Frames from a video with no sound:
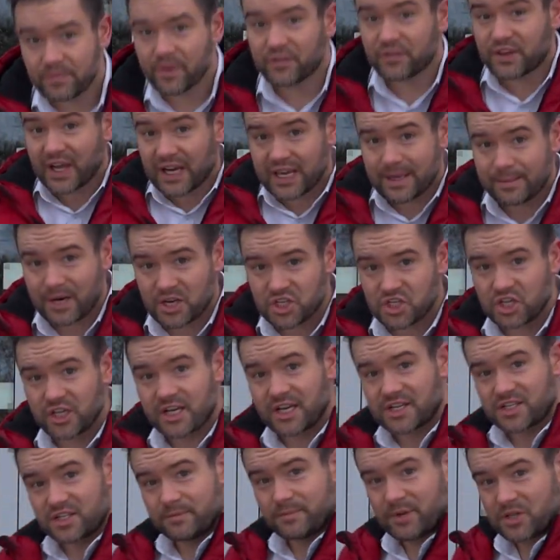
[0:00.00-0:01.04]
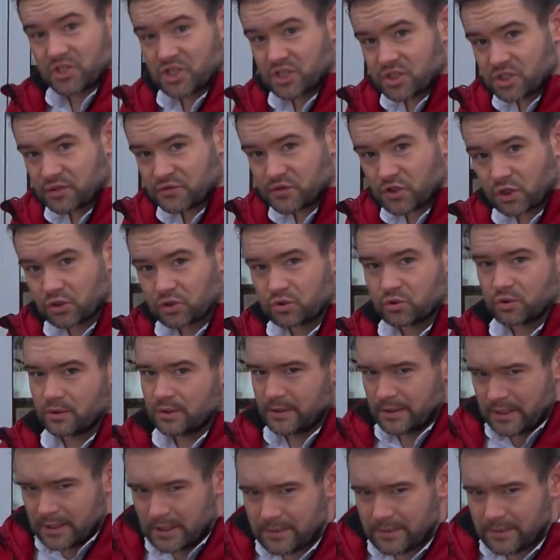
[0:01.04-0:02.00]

W takim razie ja zobaczę co w środku,